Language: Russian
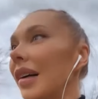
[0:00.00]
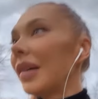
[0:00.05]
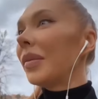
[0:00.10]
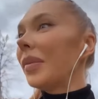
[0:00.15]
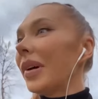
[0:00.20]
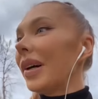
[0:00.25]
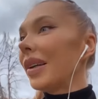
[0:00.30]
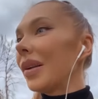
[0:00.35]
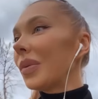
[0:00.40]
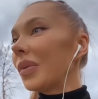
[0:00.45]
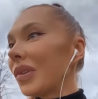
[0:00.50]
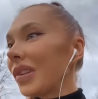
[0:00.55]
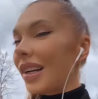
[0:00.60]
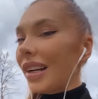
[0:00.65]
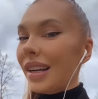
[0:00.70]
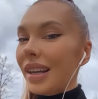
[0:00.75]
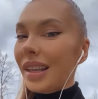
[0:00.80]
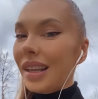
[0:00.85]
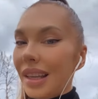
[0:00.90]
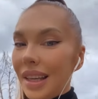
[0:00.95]
Поэтому,
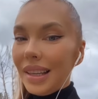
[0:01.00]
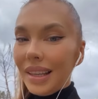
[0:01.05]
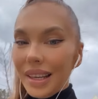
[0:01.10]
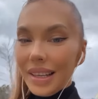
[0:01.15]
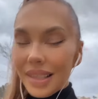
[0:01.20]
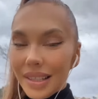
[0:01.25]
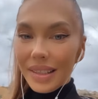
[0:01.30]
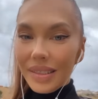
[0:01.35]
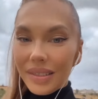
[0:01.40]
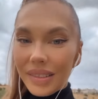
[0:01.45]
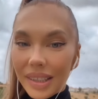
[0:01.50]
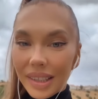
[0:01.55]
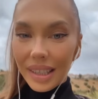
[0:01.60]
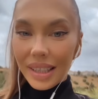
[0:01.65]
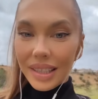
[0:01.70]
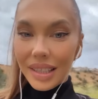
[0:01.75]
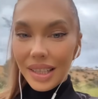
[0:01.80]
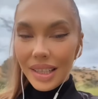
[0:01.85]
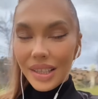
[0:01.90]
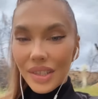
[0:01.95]
дорогие, если вы
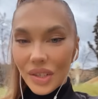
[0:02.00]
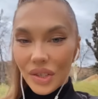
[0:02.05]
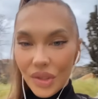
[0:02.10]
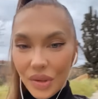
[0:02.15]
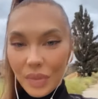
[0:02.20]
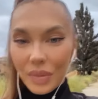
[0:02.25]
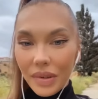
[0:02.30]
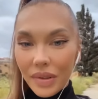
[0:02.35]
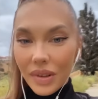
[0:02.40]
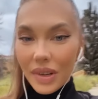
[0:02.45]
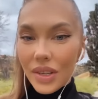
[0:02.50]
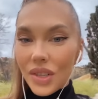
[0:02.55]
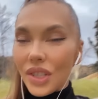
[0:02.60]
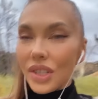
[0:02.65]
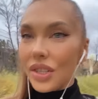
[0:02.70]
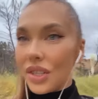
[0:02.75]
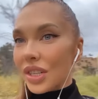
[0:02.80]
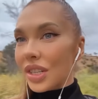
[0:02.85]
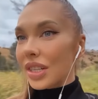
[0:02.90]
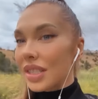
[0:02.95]
хотите, чтобы ваша
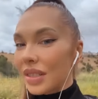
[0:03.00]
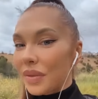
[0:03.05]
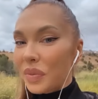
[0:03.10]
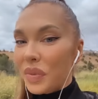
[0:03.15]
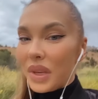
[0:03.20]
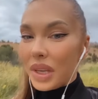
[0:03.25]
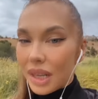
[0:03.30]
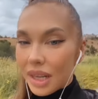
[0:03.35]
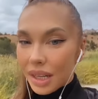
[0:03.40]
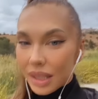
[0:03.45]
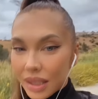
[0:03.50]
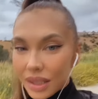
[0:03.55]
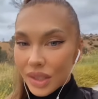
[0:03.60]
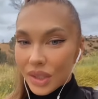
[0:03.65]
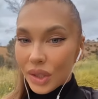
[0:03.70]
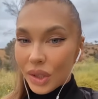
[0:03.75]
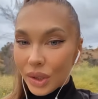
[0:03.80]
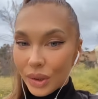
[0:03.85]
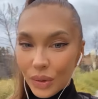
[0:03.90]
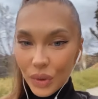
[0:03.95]
жизнь менялась
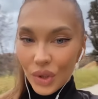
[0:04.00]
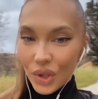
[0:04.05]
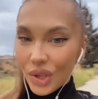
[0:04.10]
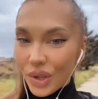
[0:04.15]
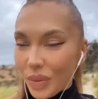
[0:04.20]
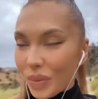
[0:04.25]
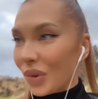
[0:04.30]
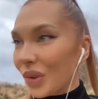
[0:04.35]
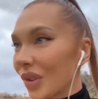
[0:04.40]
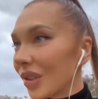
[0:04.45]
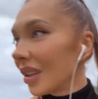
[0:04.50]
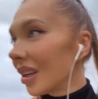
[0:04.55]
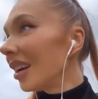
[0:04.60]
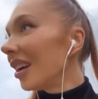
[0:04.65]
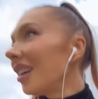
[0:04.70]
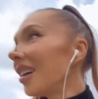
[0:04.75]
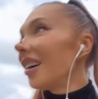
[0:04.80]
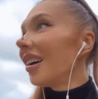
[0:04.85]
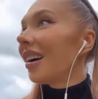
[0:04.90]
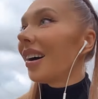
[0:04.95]
к лучшему,
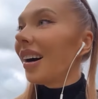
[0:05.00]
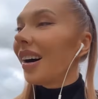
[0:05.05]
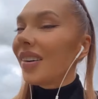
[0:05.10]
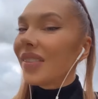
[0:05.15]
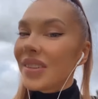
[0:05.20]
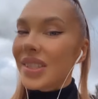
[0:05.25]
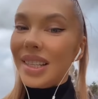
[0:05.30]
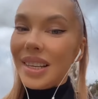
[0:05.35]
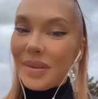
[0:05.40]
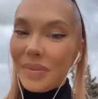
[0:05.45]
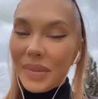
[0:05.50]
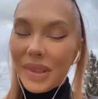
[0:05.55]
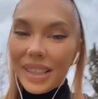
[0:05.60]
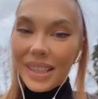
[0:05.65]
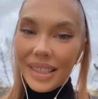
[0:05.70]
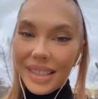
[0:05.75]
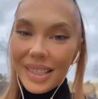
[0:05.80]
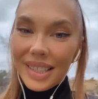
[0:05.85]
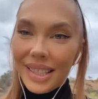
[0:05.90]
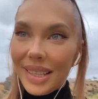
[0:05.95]
а все мы
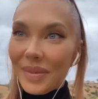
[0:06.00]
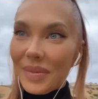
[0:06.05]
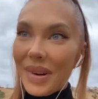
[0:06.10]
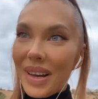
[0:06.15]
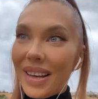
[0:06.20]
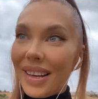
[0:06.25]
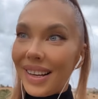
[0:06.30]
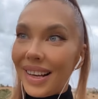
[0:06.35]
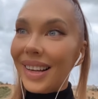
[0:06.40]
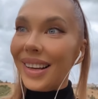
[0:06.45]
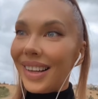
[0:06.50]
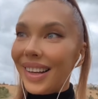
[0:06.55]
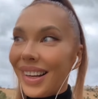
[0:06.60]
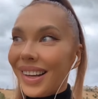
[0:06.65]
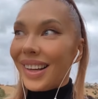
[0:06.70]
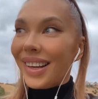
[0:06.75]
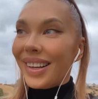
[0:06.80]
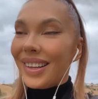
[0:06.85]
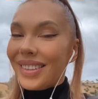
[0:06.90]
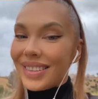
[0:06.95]
хотим
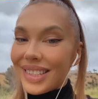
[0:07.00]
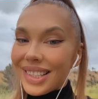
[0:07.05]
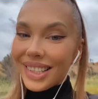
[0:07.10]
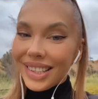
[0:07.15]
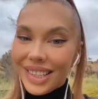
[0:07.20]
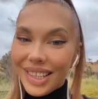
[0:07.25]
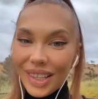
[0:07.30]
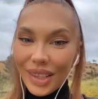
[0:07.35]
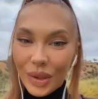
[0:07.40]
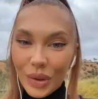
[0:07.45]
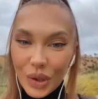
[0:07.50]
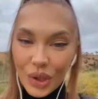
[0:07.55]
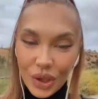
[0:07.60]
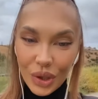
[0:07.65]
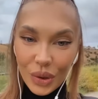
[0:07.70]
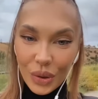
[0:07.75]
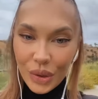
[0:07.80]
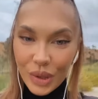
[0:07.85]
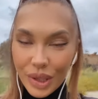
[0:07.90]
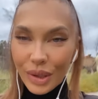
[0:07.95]
всегда
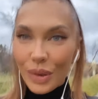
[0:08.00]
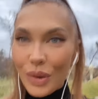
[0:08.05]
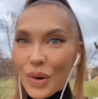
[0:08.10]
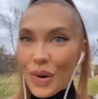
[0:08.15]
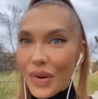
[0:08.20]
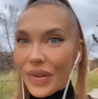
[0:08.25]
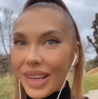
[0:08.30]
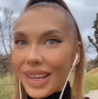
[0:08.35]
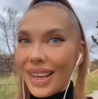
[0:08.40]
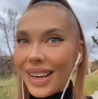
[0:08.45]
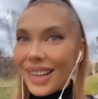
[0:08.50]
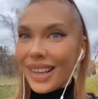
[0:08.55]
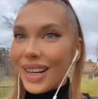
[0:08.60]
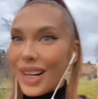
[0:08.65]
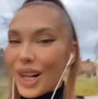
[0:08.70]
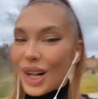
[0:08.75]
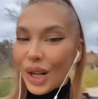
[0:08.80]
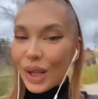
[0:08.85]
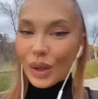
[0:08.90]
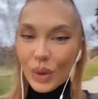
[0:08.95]
лучших условий,
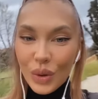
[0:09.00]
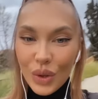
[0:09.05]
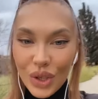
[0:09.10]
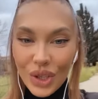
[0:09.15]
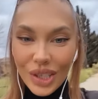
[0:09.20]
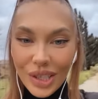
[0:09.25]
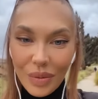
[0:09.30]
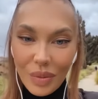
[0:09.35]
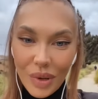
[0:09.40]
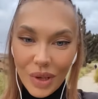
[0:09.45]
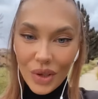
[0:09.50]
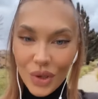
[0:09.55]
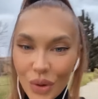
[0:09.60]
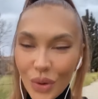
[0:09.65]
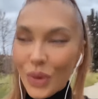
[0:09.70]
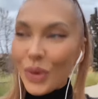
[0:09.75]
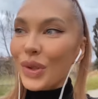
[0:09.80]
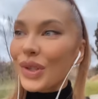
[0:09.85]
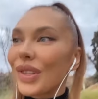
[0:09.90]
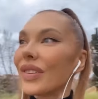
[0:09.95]
лучше себя
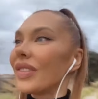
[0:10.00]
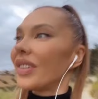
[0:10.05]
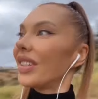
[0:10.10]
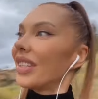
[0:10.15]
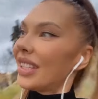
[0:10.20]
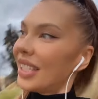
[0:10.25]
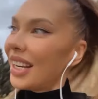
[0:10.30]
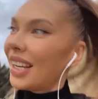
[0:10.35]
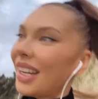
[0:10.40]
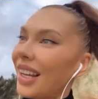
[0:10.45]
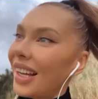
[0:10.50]
чувствовать,